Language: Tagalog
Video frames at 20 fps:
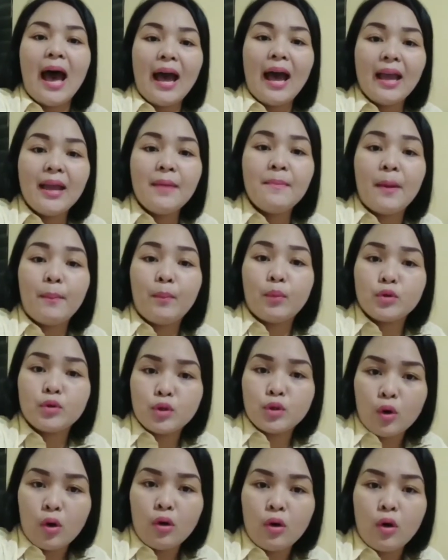ay
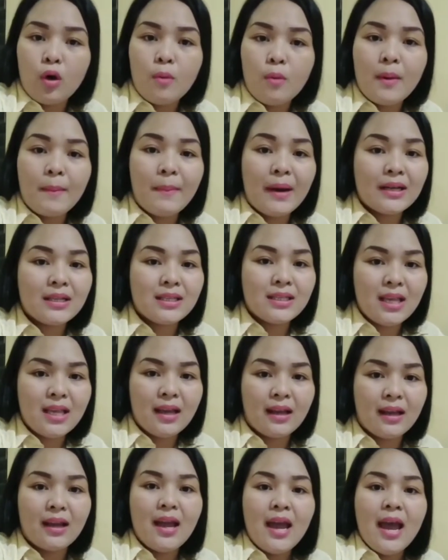mapusok o
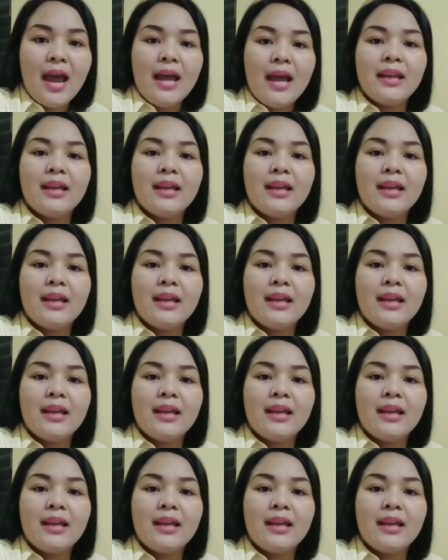mabagsik